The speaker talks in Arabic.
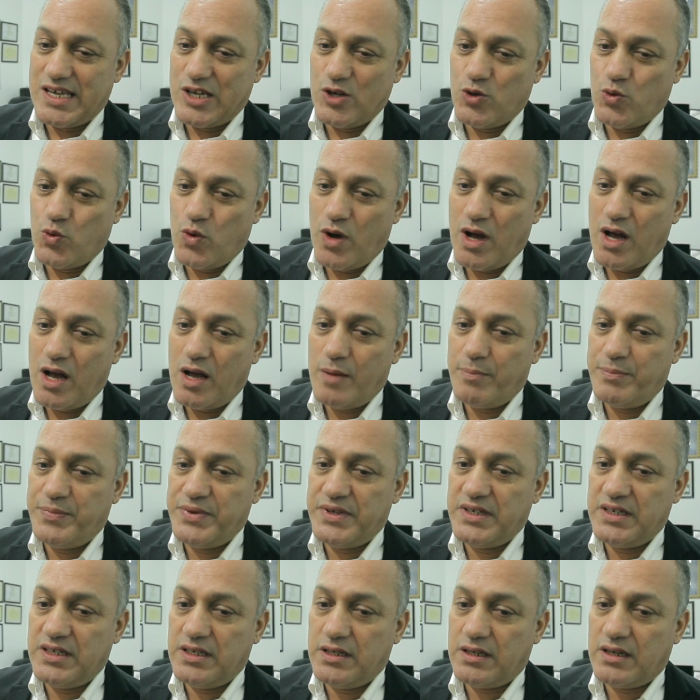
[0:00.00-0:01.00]

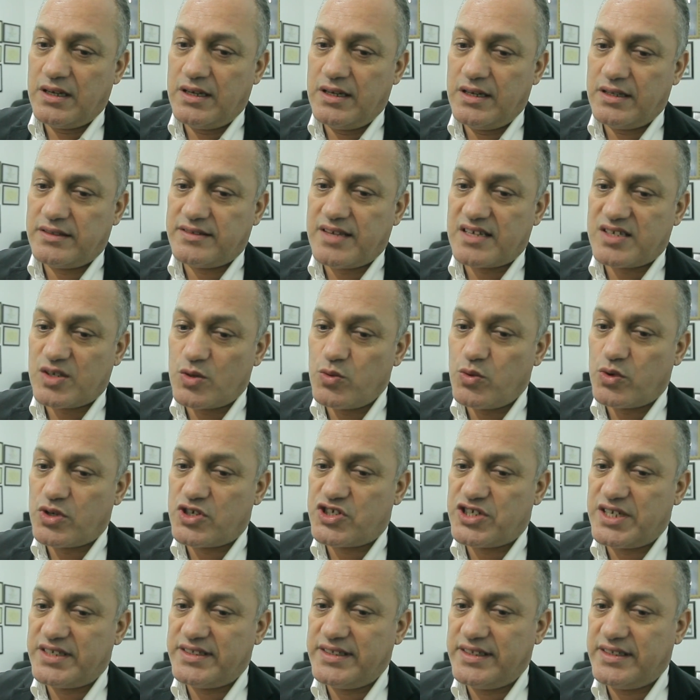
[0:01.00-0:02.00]
وبتصور
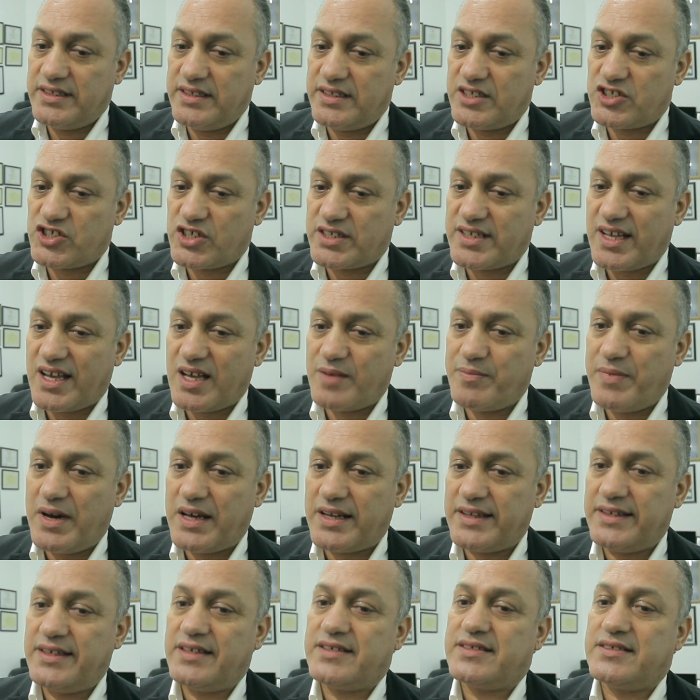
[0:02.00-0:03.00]
جديد لنشرة
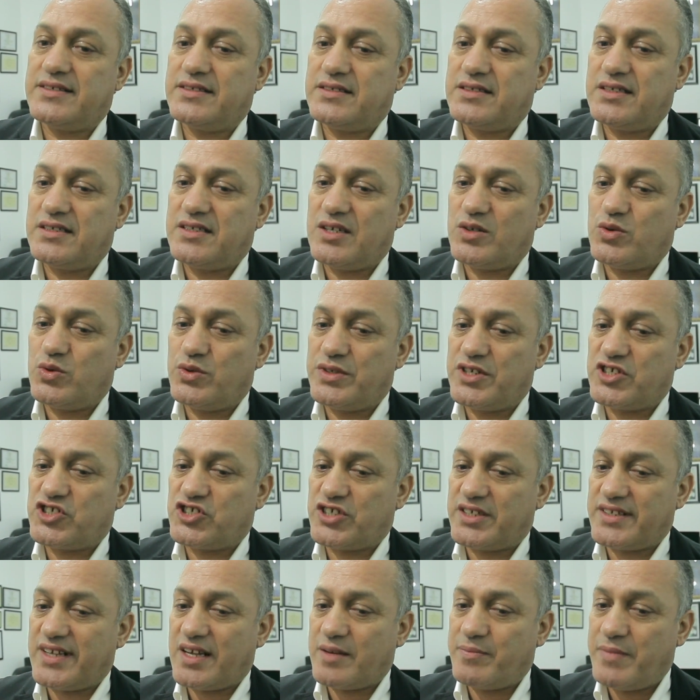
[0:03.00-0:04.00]
الأخبار ستكون
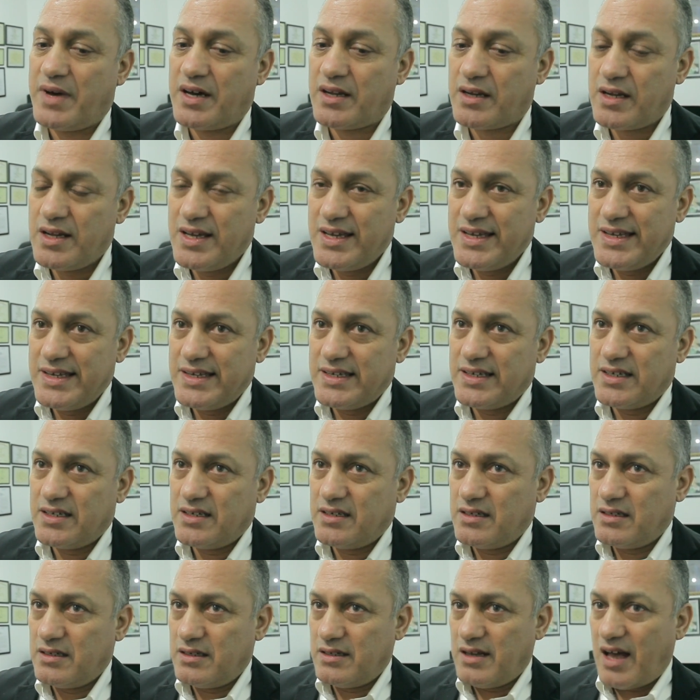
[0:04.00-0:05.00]
نشرة أخبار
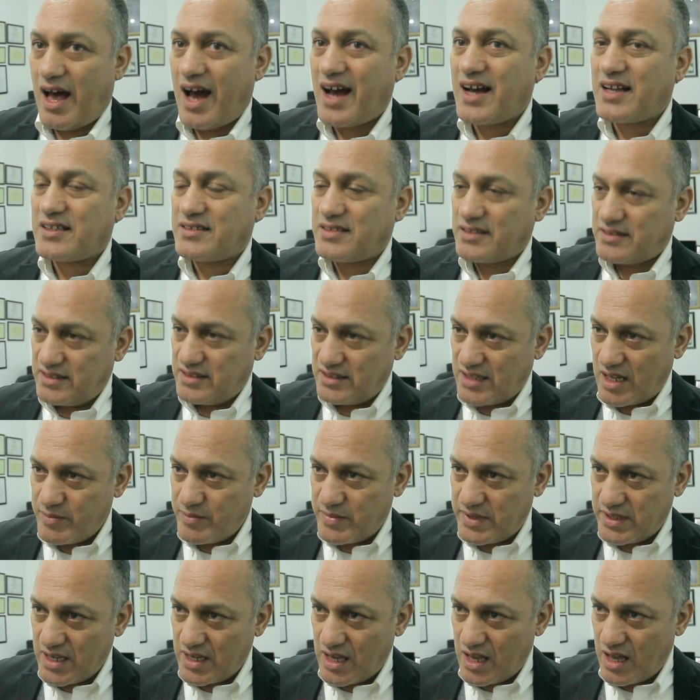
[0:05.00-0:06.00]
آه، أكثر
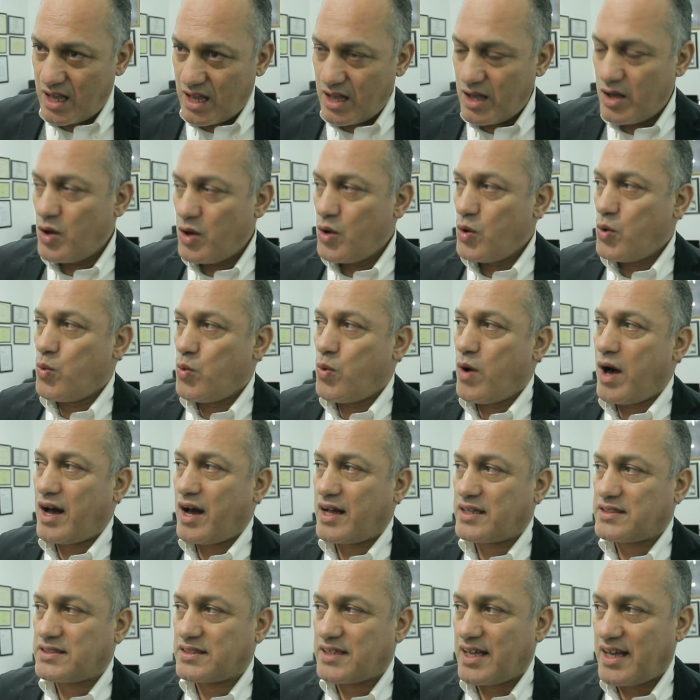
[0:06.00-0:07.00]
دينامية
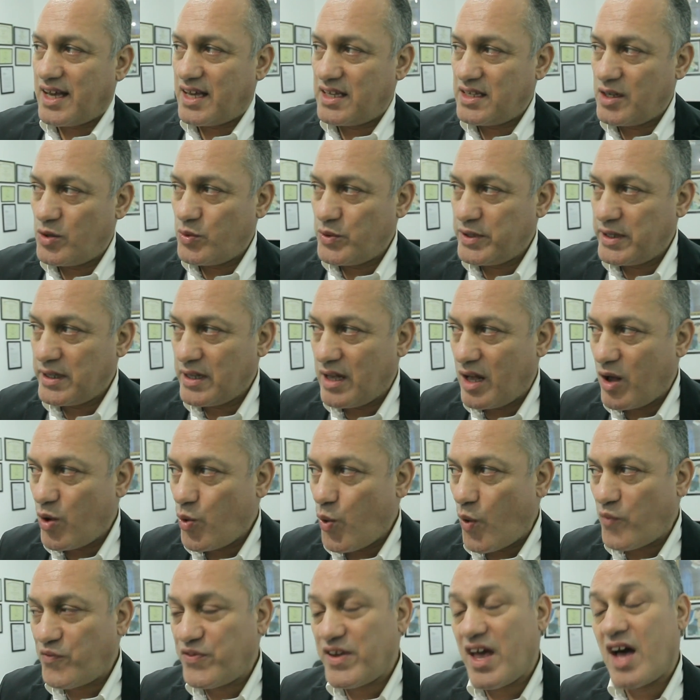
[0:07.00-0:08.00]
وأكثر حيوية
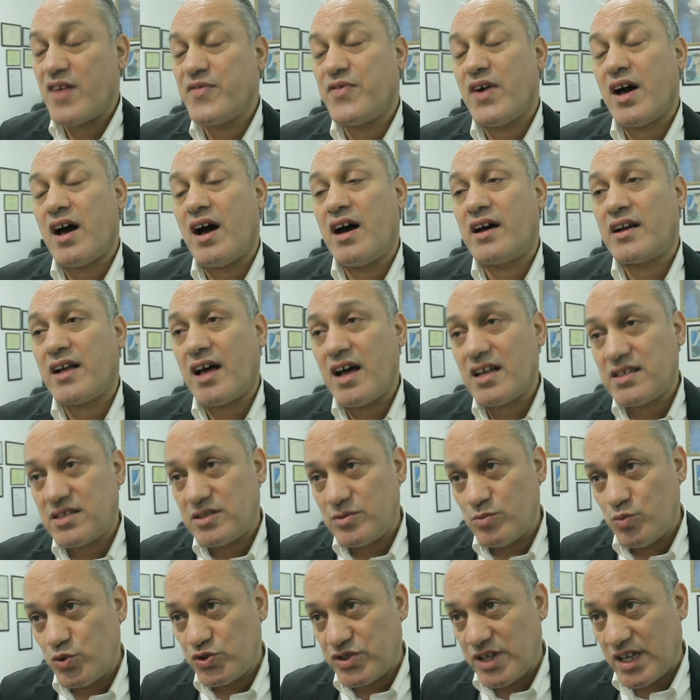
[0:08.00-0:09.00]
وفيها
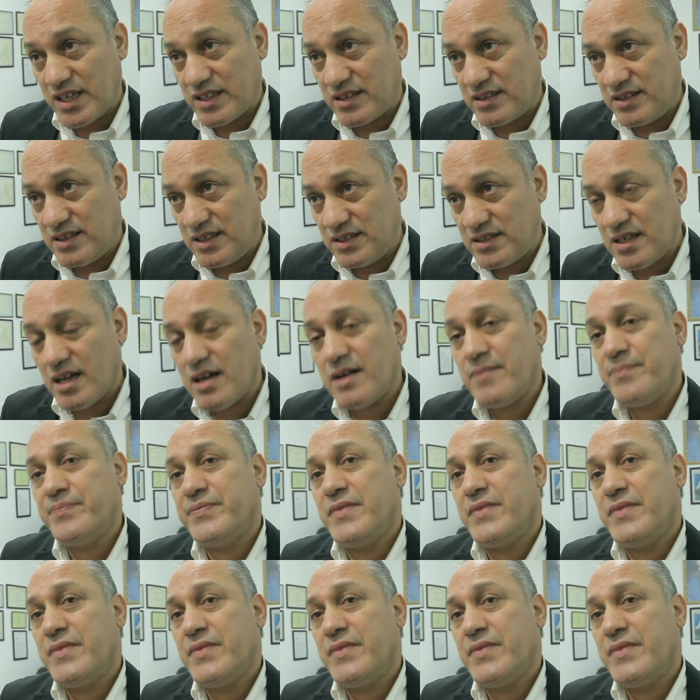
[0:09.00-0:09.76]
فقرات متعددة